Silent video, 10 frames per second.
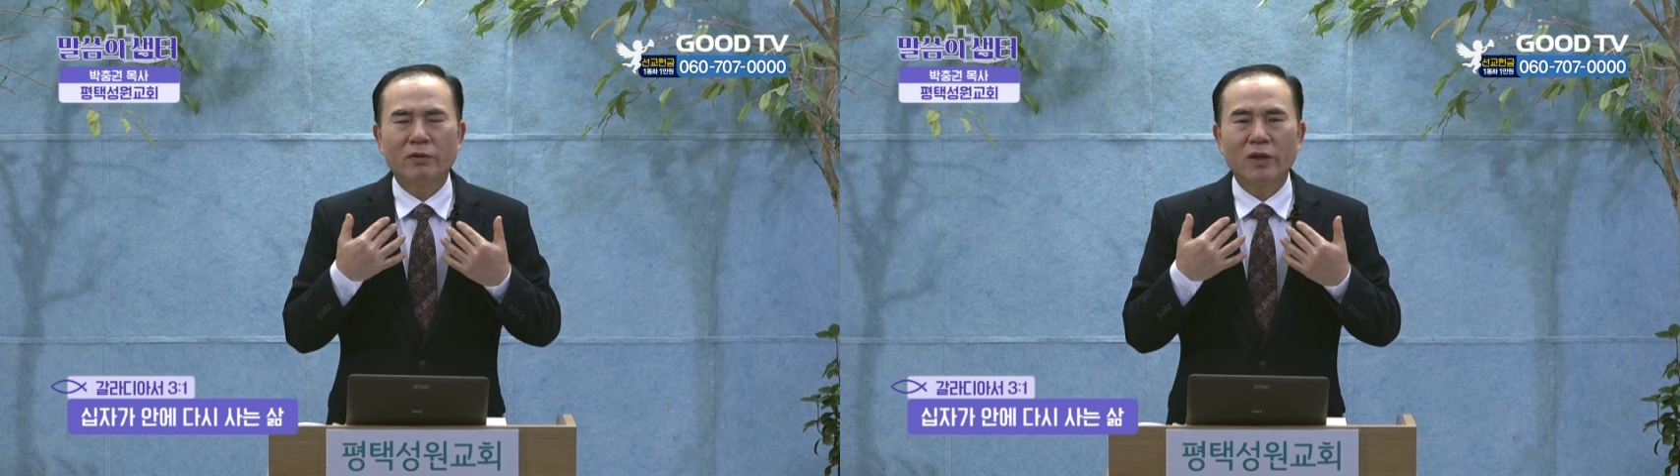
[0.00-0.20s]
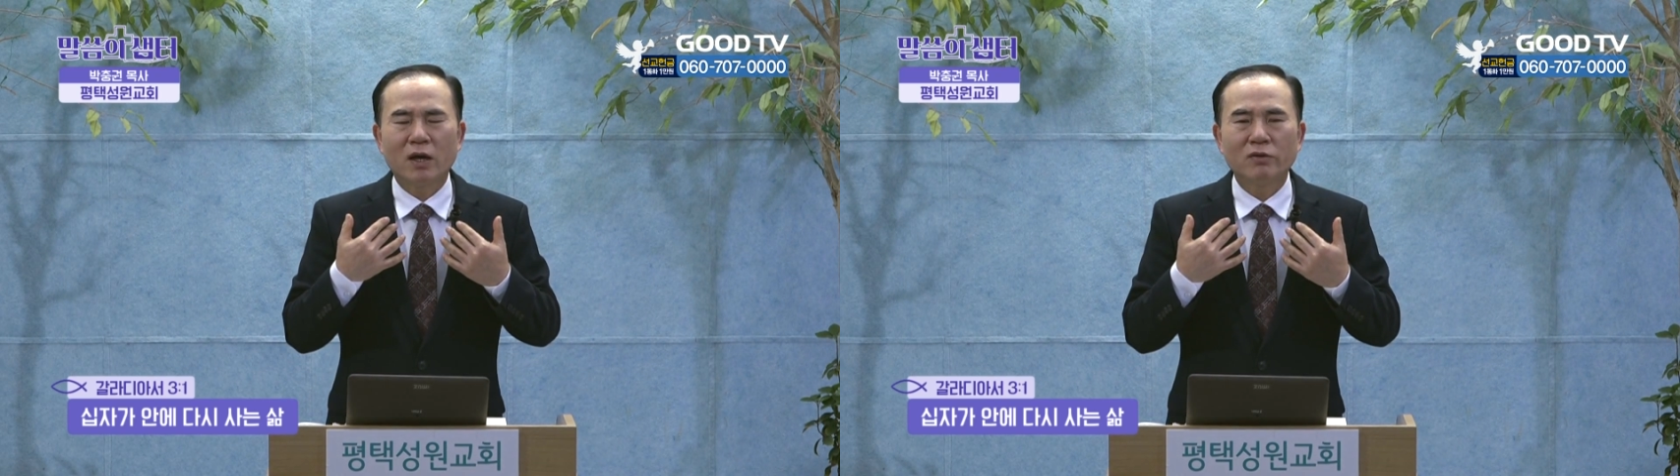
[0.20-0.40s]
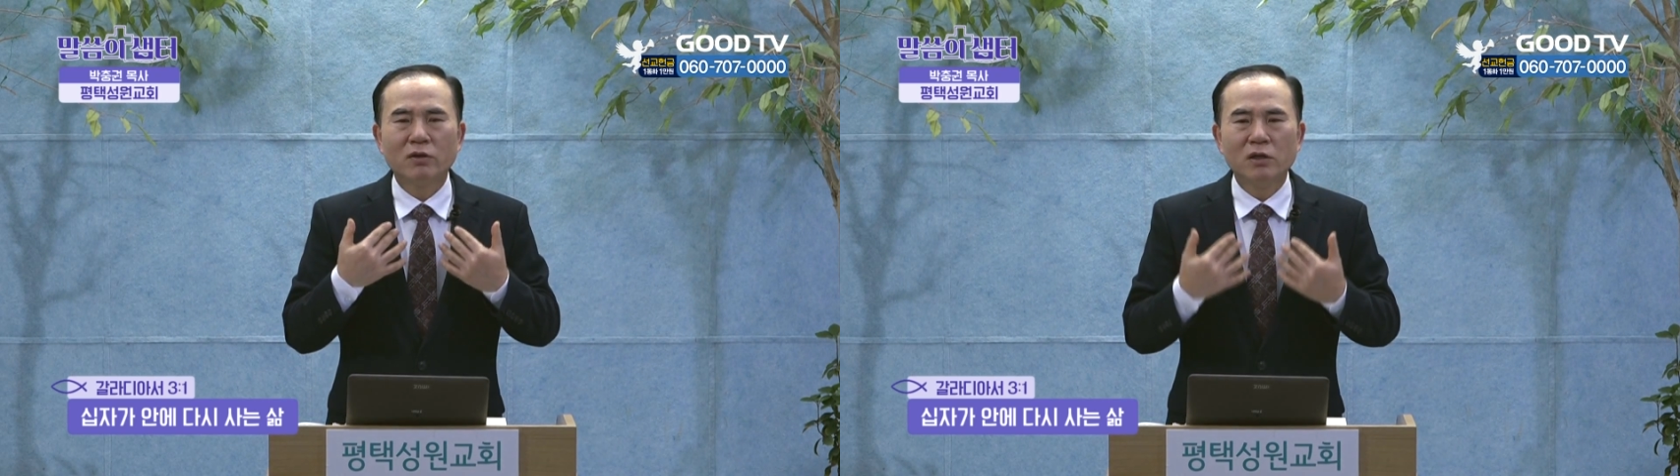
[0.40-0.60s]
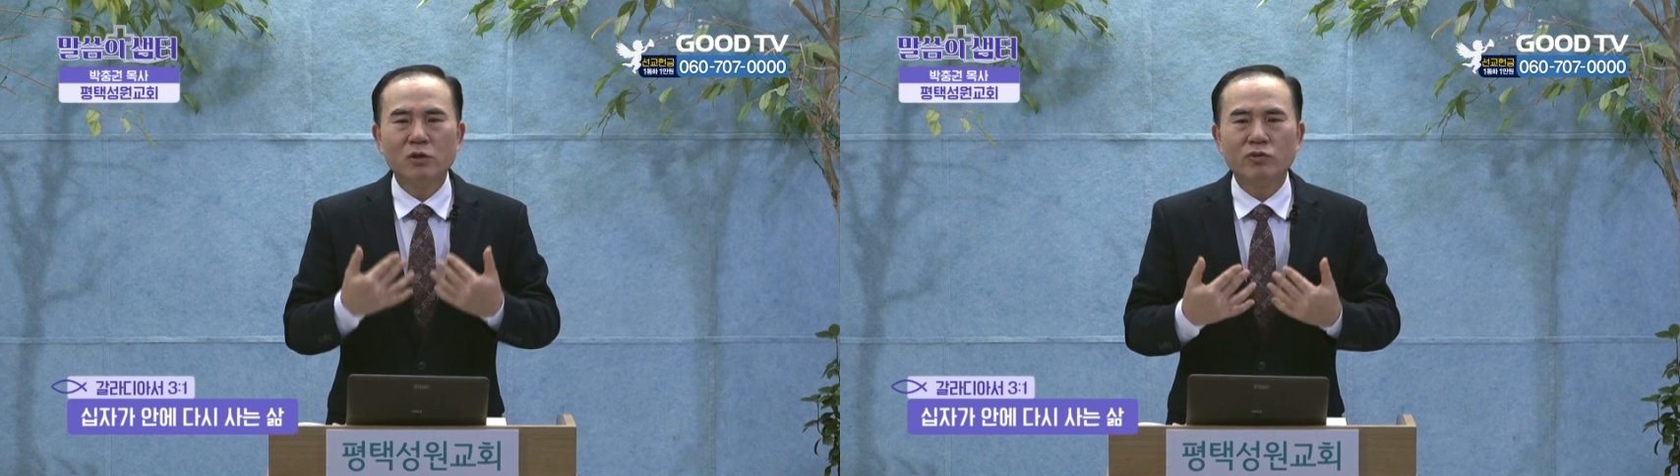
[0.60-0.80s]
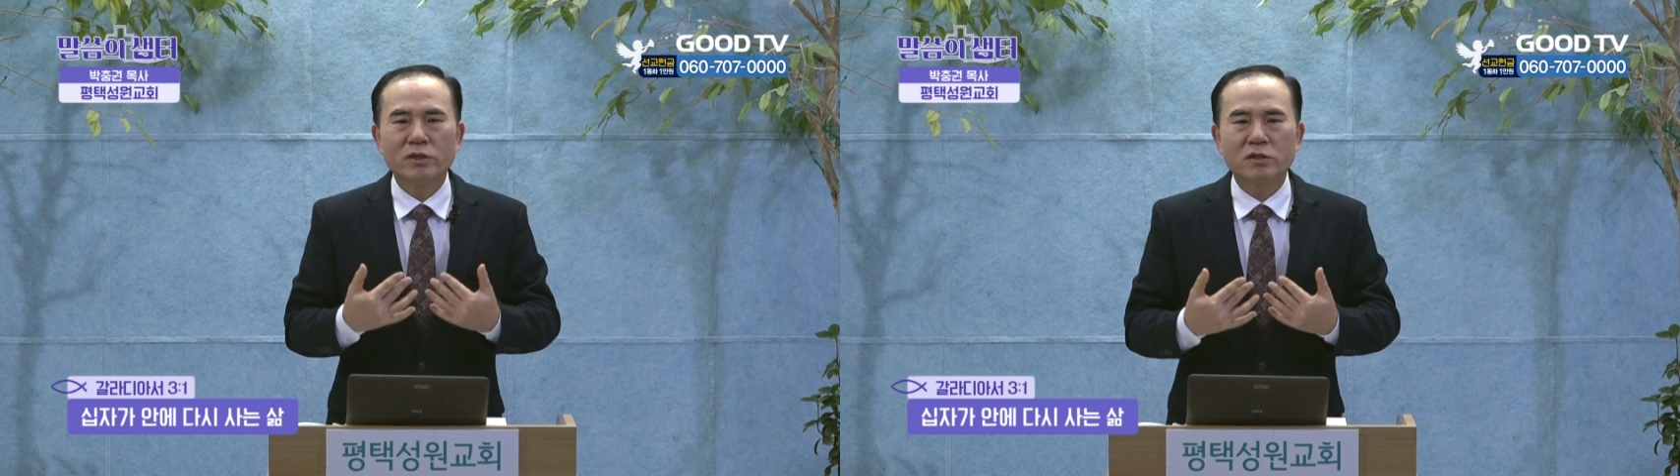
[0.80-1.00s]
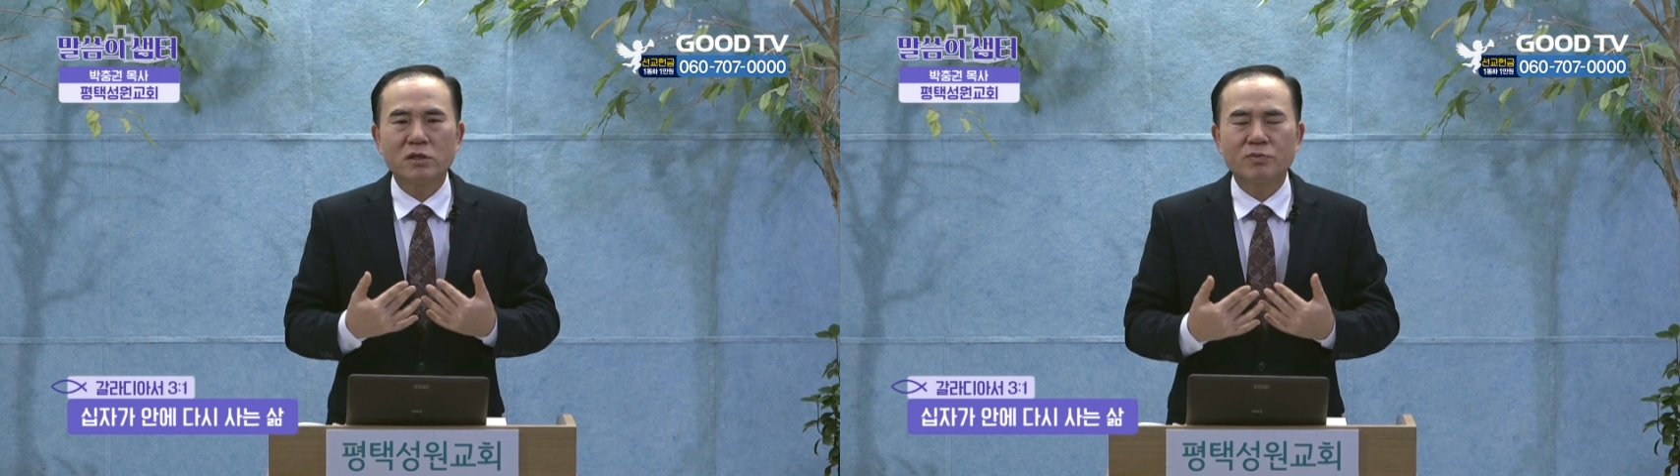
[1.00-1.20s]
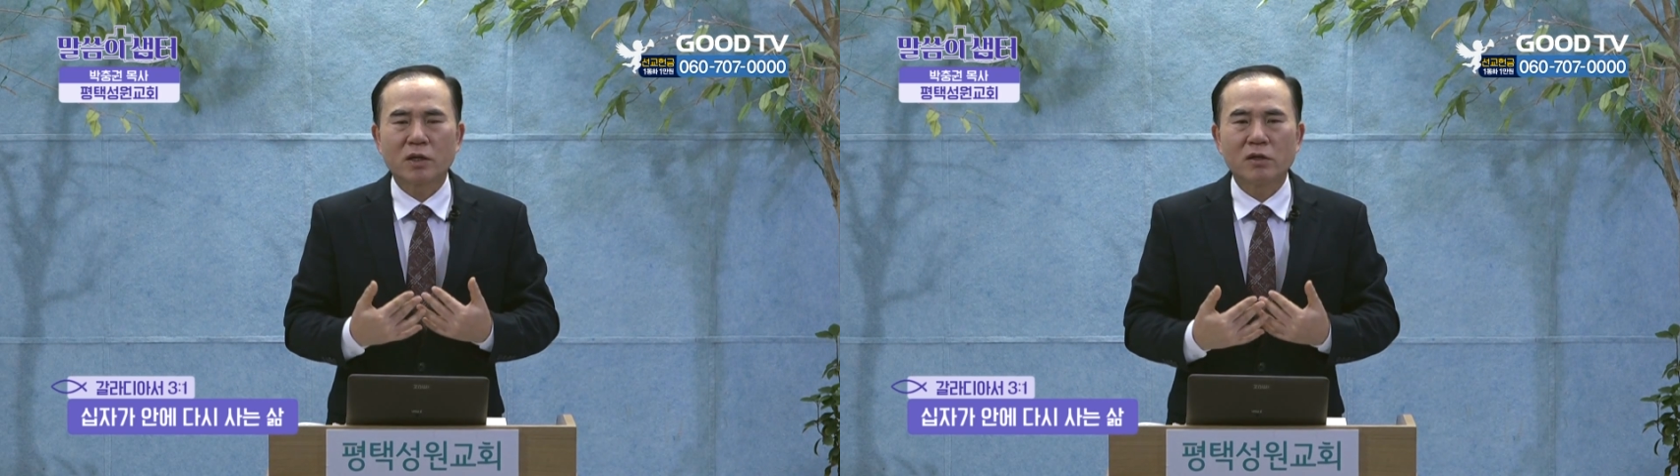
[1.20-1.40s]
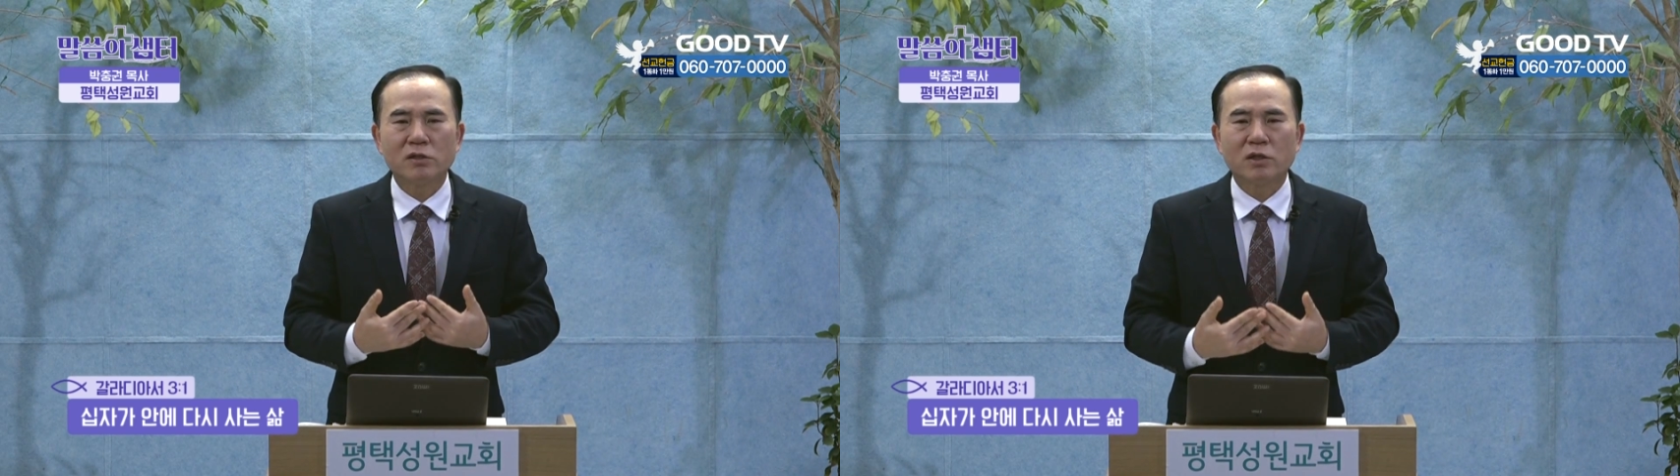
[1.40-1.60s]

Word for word: 내가 널 위해서 십자가를